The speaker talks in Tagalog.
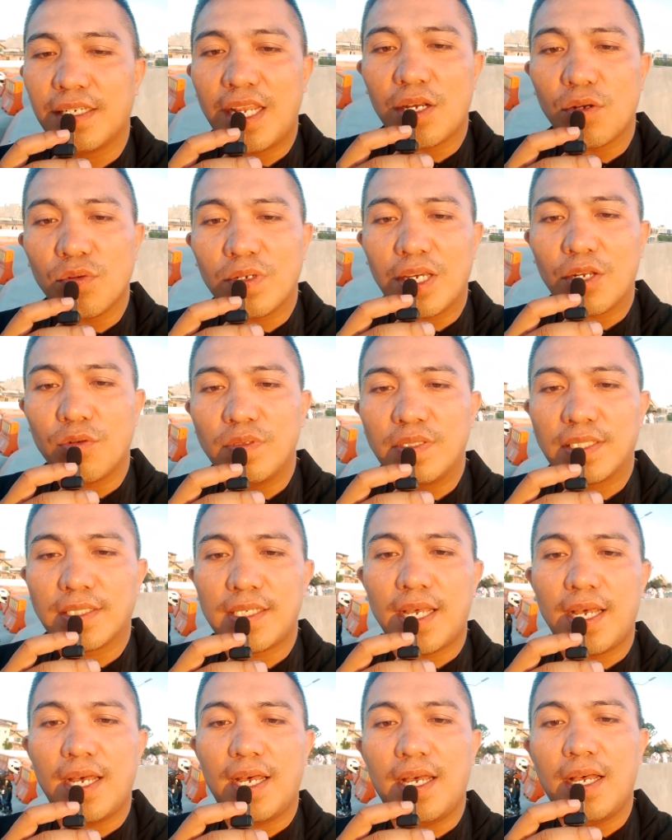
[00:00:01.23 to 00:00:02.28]
Nako karon
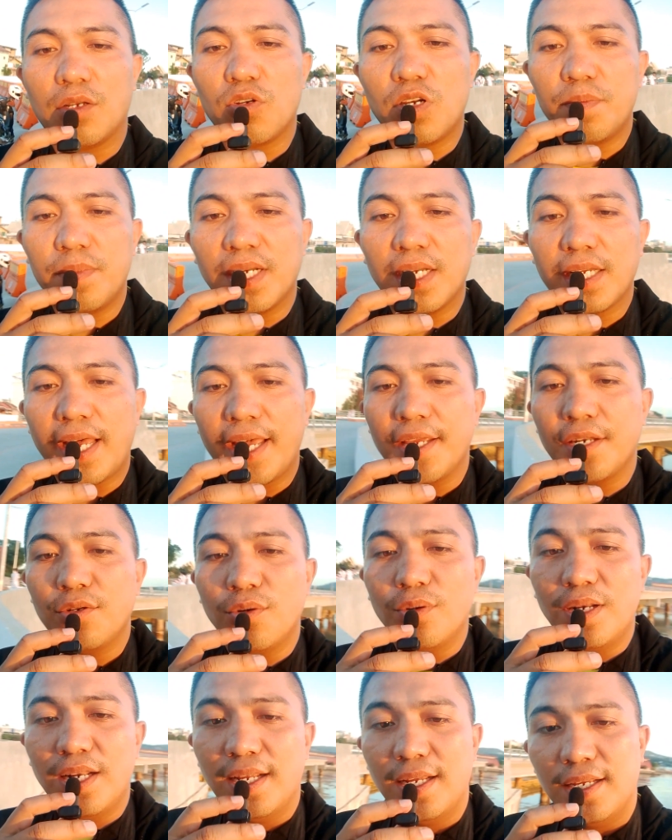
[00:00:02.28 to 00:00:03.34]
sa kuan mga
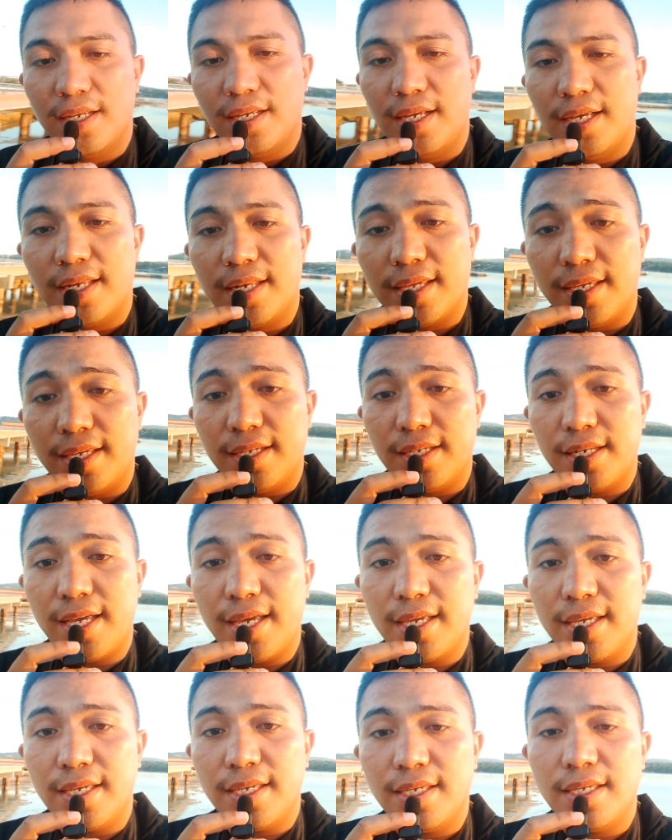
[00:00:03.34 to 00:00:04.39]
ka-idol, aring
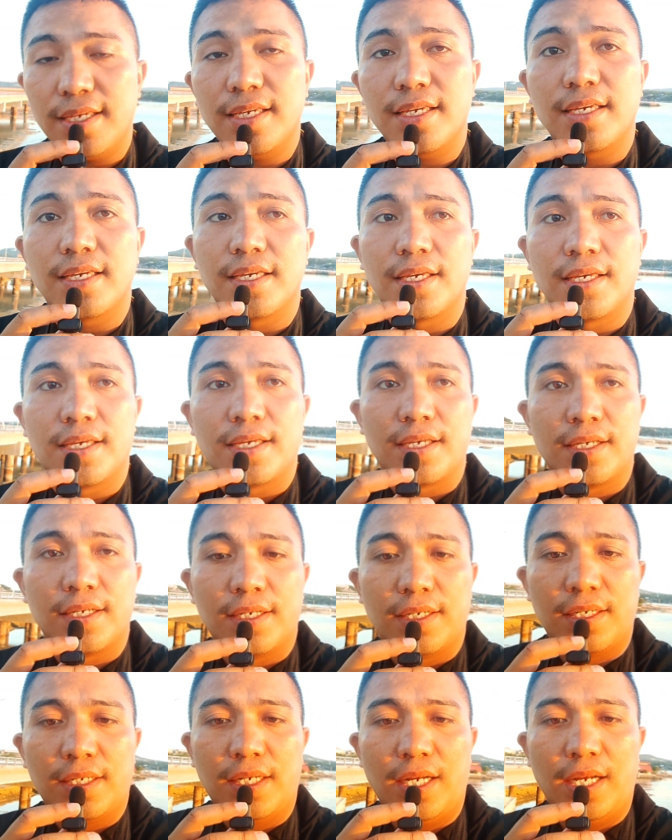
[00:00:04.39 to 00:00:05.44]
nay
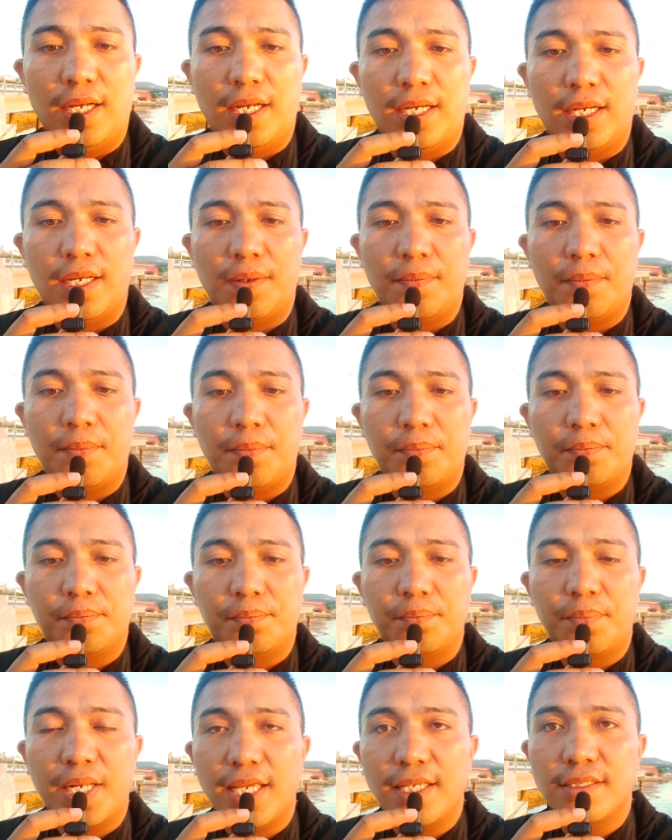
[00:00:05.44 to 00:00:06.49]
uh, ah,
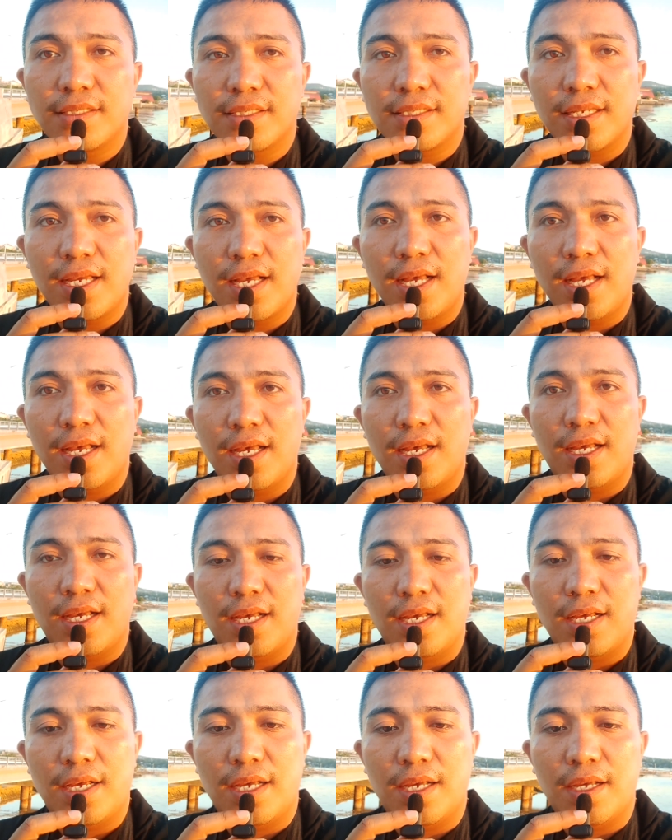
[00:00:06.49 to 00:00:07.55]
breeds
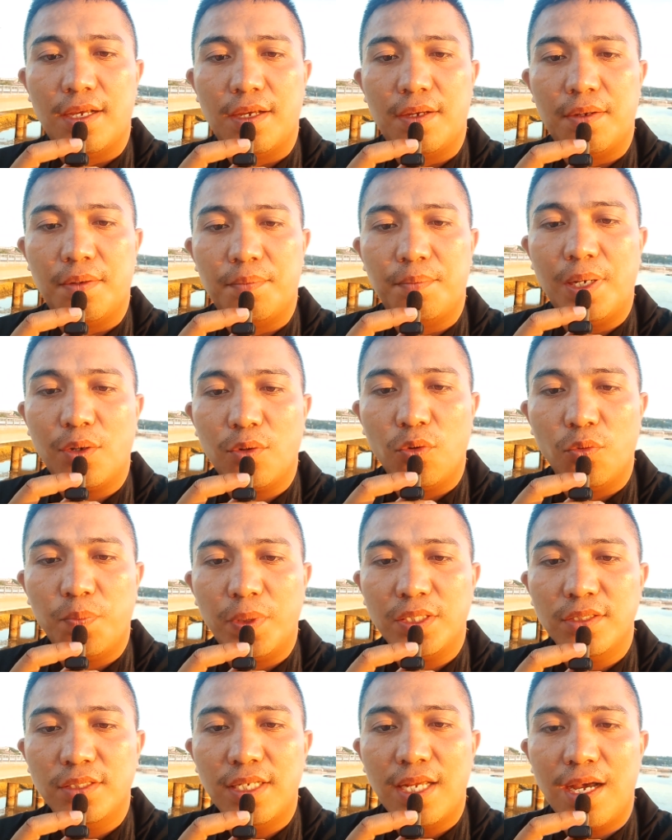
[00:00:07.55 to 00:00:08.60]
nga bag
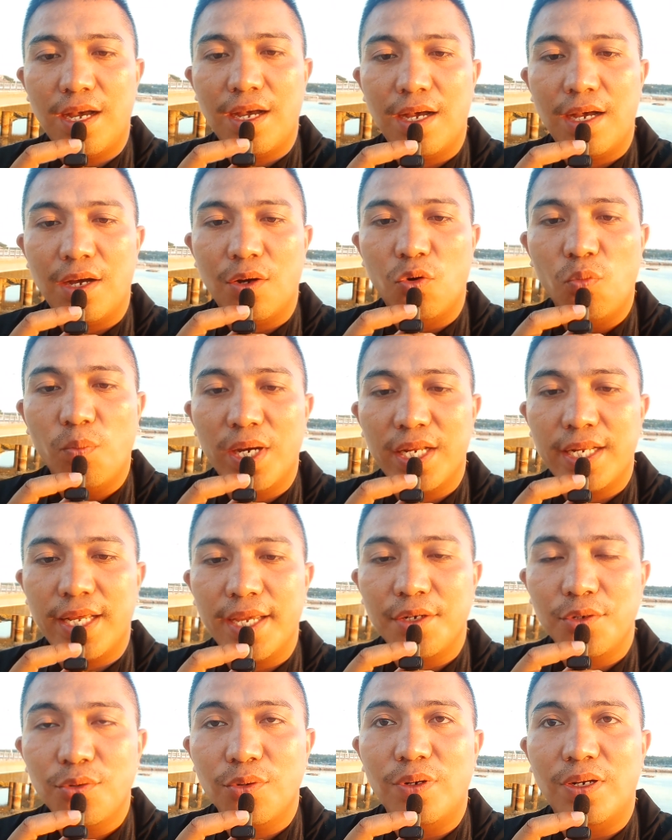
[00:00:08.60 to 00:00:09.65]
pa dyan na human
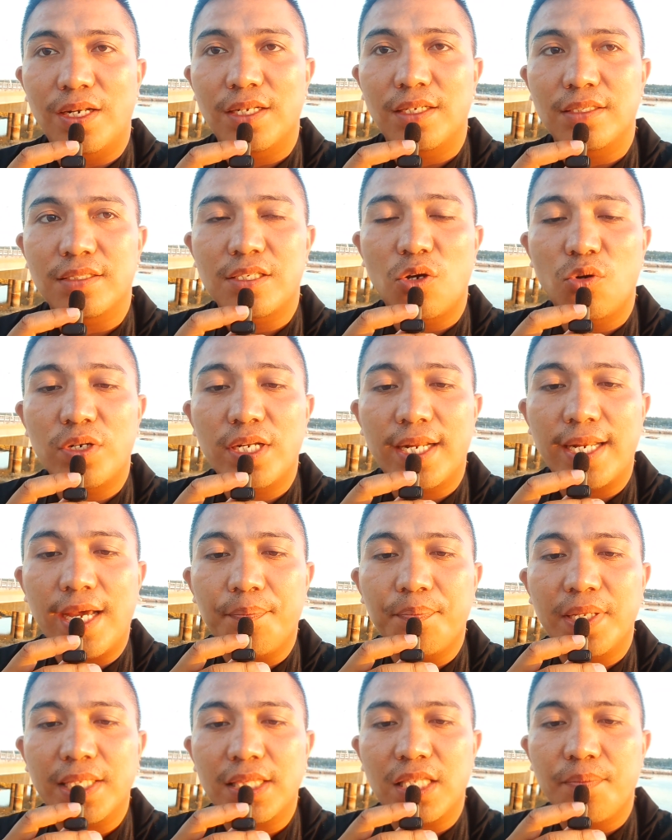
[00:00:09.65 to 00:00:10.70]
idol. Sa una,
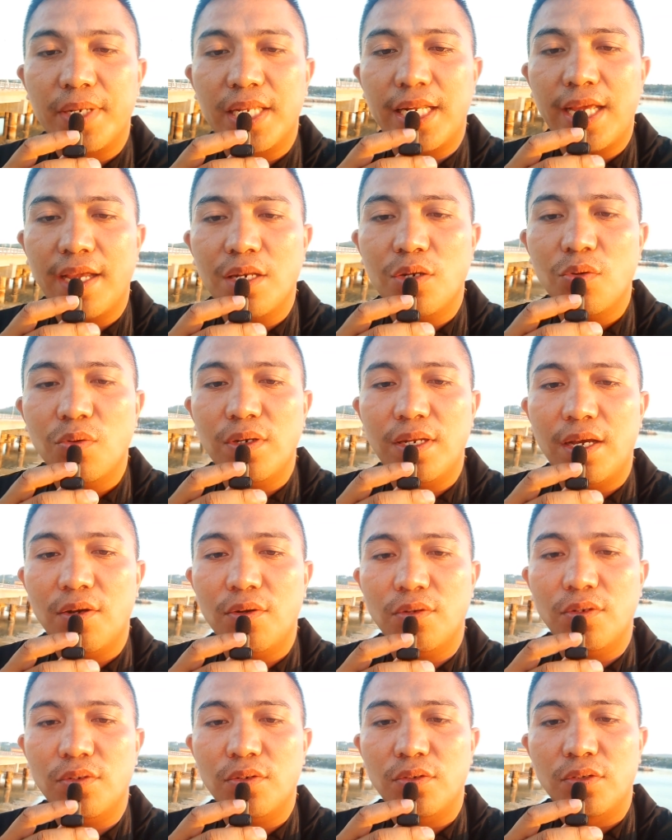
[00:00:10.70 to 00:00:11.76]
na-update naman na idol na
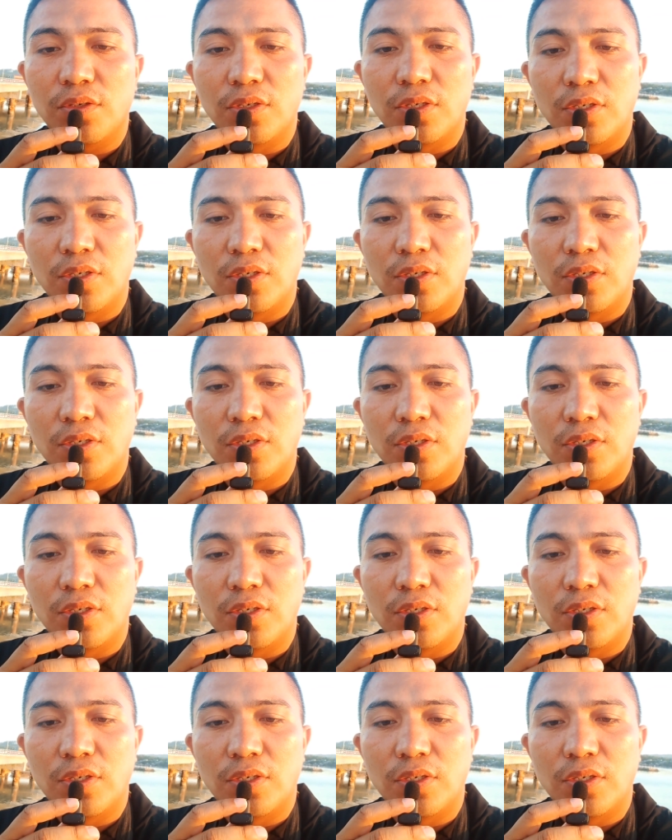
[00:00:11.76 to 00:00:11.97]
ho.